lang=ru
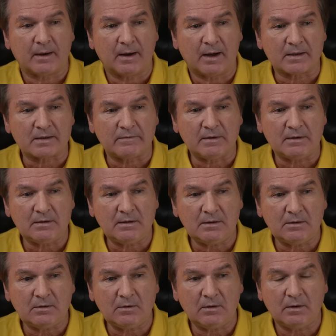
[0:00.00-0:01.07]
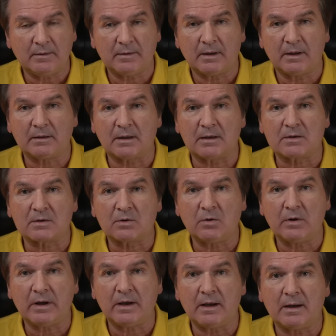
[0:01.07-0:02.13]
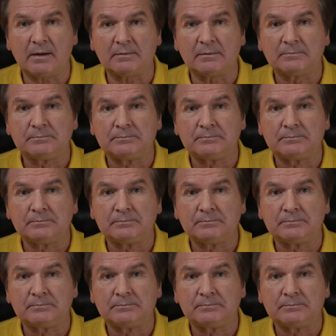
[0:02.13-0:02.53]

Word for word: осветить ее. Это история,